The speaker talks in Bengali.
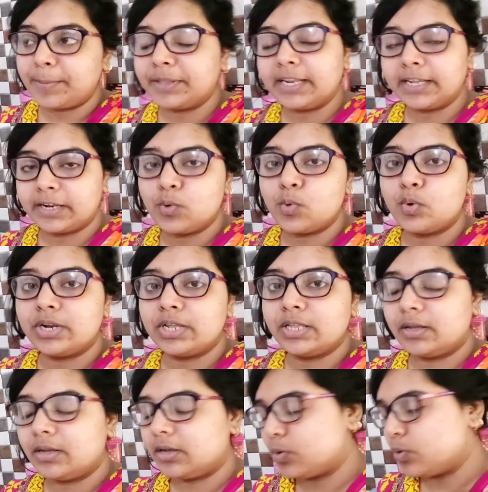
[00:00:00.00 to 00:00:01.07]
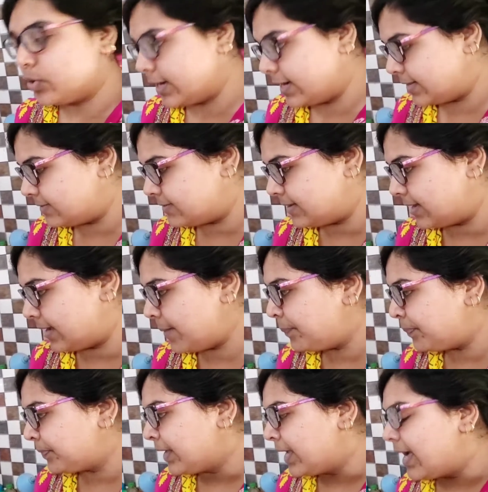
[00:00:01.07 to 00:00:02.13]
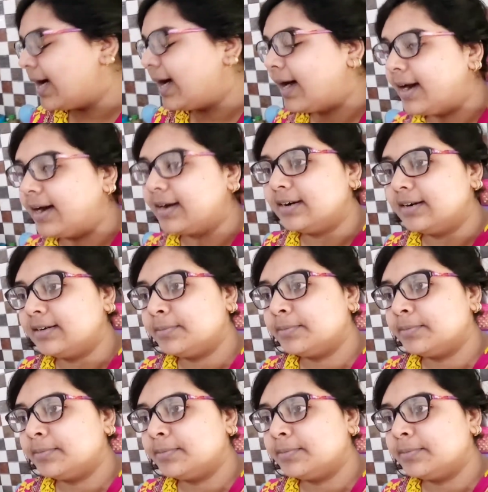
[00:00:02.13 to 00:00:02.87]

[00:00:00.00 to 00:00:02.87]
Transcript: আমাদের এখানে হুগলি হুগলি ডিস্ট্রিক্টে আর